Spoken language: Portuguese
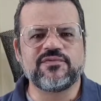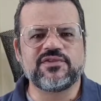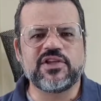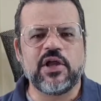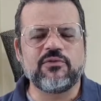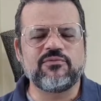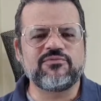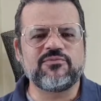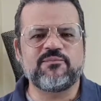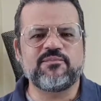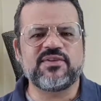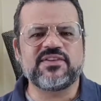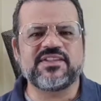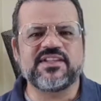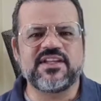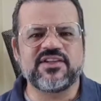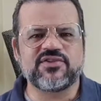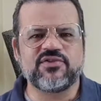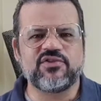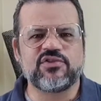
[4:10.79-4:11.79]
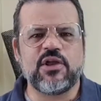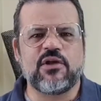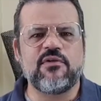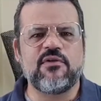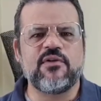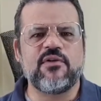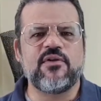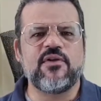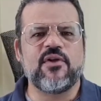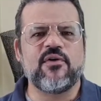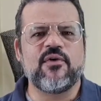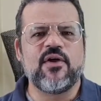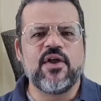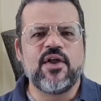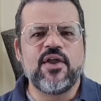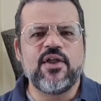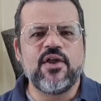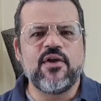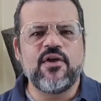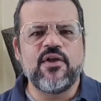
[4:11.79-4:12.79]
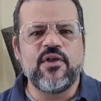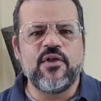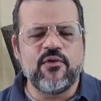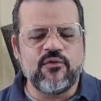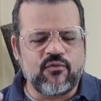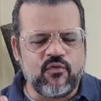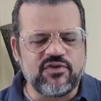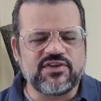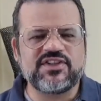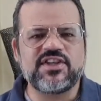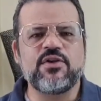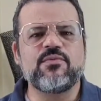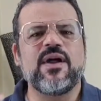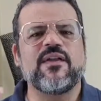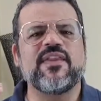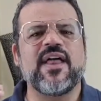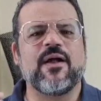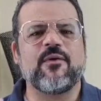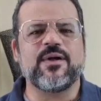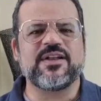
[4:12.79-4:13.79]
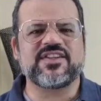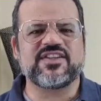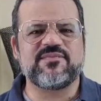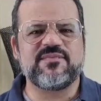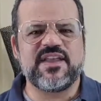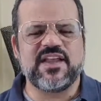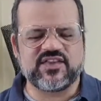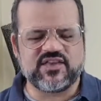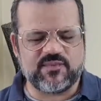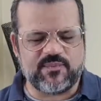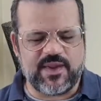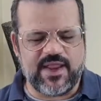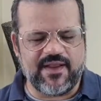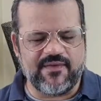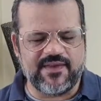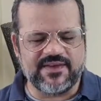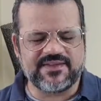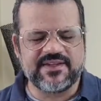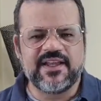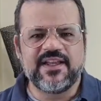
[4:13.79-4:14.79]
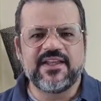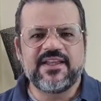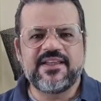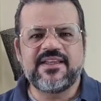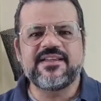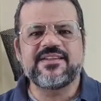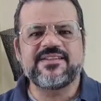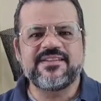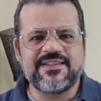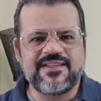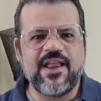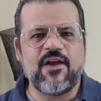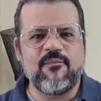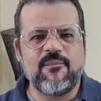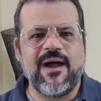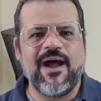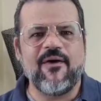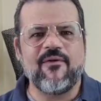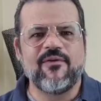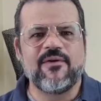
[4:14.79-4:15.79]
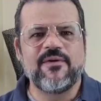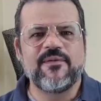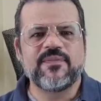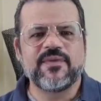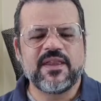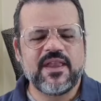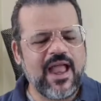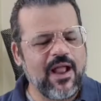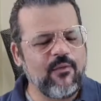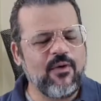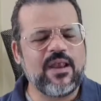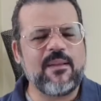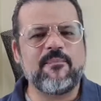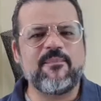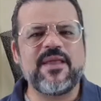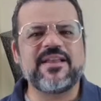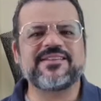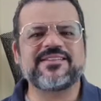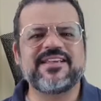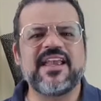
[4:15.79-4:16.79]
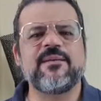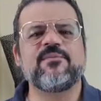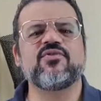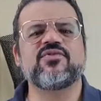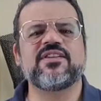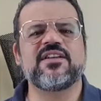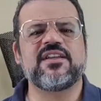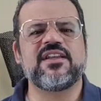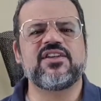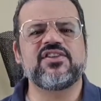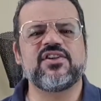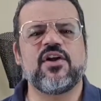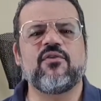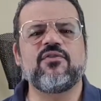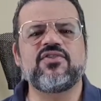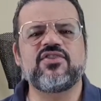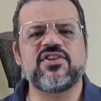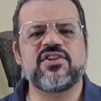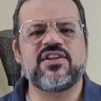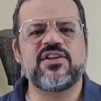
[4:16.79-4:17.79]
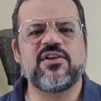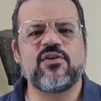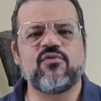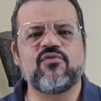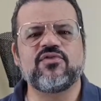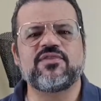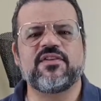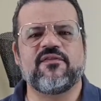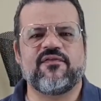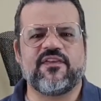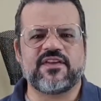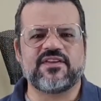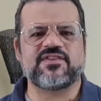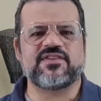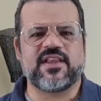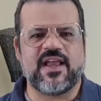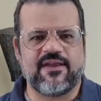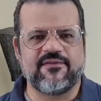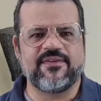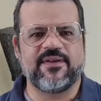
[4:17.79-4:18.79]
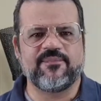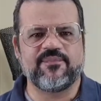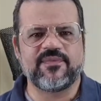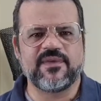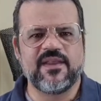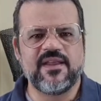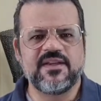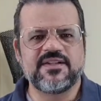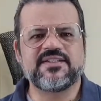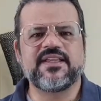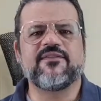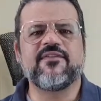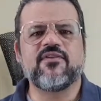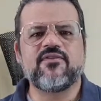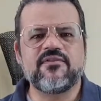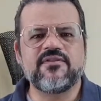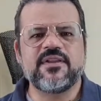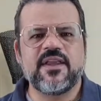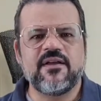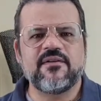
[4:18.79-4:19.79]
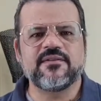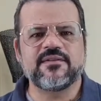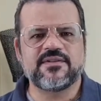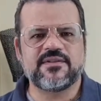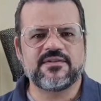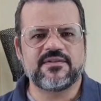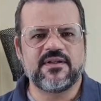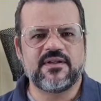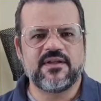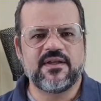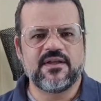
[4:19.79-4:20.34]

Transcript: Então não preciso. Então eu, eu, eu, consigo andar com as minhas pernas. E se deu mal. Agora perceba o seguinte: aonde que Lúcifer estava? Estava com Deus.